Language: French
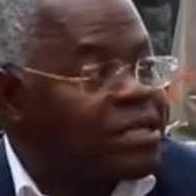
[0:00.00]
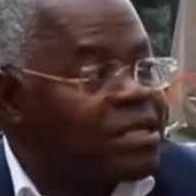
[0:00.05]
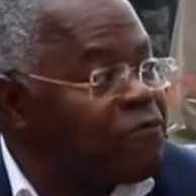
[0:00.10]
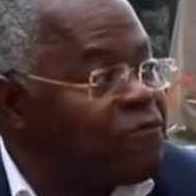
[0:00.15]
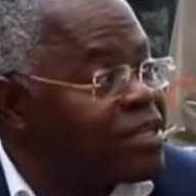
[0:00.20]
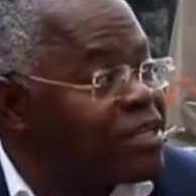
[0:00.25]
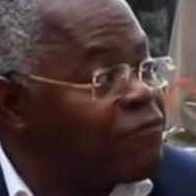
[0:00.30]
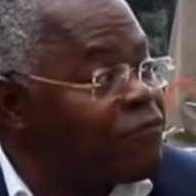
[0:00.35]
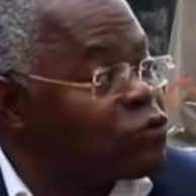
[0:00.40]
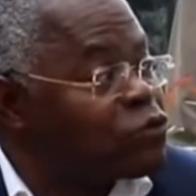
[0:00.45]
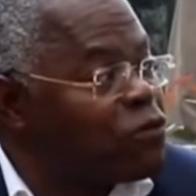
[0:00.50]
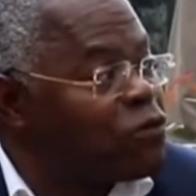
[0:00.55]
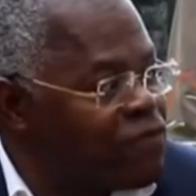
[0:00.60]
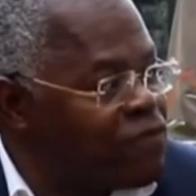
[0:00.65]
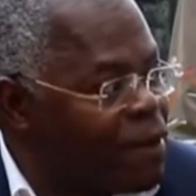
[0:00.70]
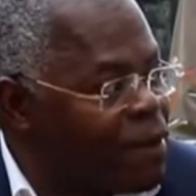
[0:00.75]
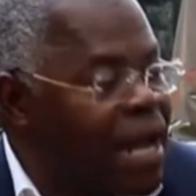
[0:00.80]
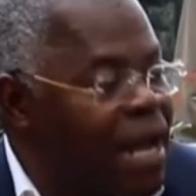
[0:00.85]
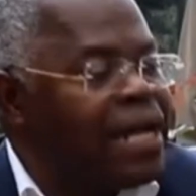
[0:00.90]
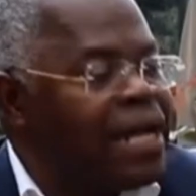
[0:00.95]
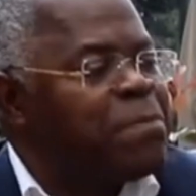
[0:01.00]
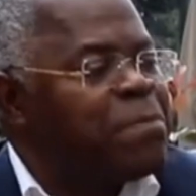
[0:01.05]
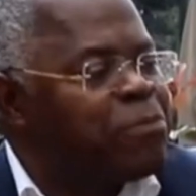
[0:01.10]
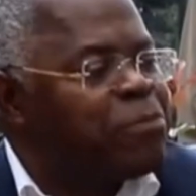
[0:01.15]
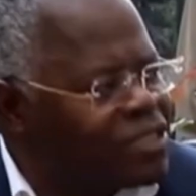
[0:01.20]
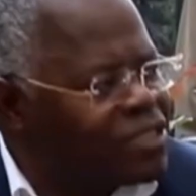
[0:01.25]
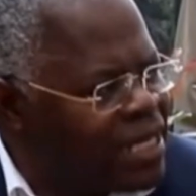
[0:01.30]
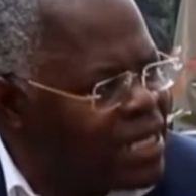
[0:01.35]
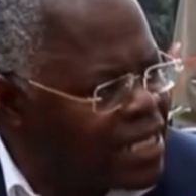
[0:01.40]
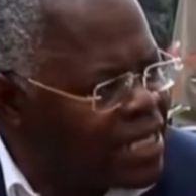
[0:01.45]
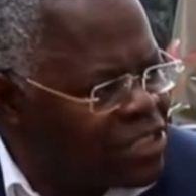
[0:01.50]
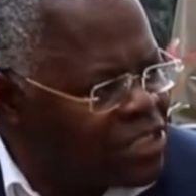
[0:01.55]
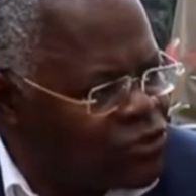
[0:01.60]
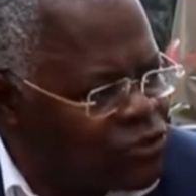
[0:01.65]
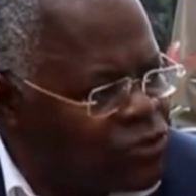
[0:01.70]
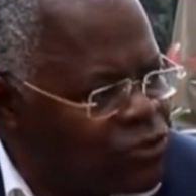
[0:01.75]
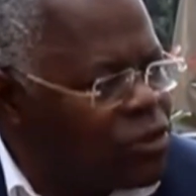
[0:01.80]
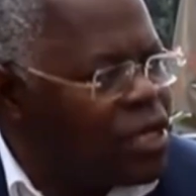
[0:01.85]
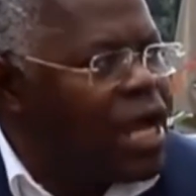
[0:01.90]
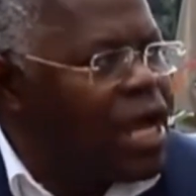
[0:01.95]
en fait à votre femme. Allez poser la
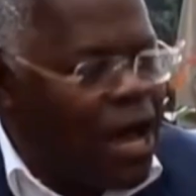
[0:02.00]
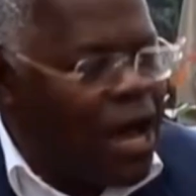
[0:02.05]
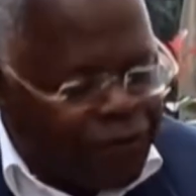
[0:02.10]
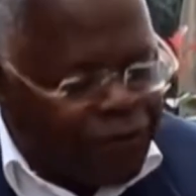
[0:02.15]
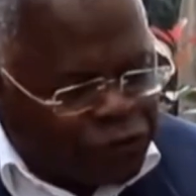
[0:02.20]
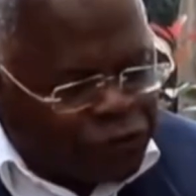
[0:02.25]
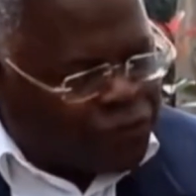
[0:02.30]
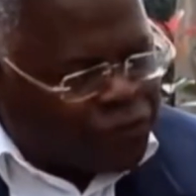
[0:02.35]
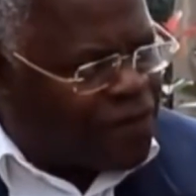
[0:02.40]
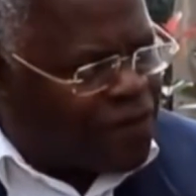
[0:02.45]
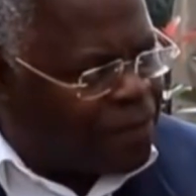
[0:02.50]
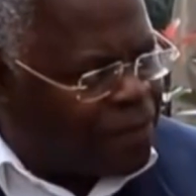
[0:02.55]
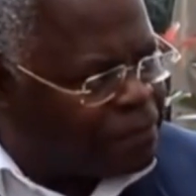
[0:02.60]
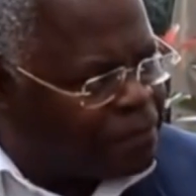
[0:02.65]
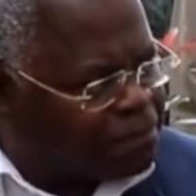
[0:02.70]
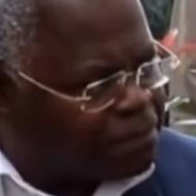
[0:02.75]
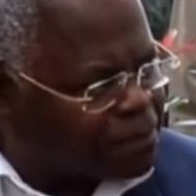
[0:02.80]
question à votre femme.